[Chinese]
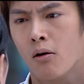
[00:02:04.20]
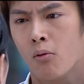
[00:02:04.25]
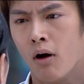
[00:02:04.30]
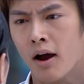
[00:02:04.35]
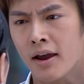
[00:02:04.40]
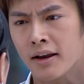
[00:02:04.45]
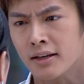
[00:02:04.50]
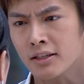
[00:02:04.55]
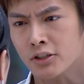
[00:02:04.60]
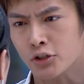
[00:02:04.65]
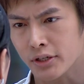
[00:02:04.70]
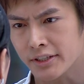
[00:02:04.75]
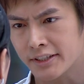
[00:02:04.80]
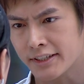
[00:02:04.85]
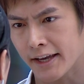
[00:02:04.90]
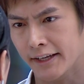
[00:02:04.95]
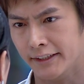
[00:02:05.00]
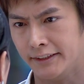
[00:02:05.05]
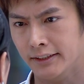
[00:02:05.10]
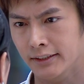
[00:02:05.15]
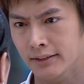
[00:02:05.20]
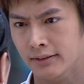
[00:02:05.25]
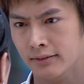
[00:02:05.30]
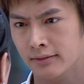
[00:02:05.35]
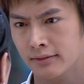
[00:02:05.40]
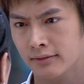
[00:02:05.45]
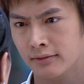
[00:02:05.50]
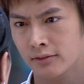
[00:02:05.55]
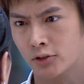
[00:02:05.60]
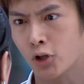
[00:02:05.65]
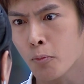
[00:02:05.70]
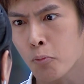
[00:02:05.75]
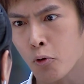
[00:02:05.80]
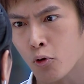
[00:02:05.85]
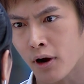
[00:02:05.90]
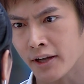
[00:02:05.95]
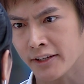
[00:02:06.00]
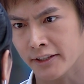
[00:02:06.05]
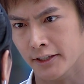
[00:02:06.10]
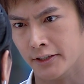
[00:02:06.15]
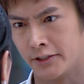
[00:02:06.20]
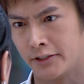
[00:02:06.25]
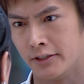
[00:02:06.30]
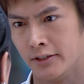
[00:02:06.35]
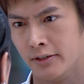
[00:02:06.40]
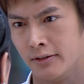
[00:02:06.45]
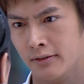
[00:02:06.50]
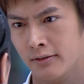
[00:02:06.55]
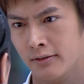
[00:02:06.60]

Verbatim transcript: 我爱跟谁在一起。都不关你的事，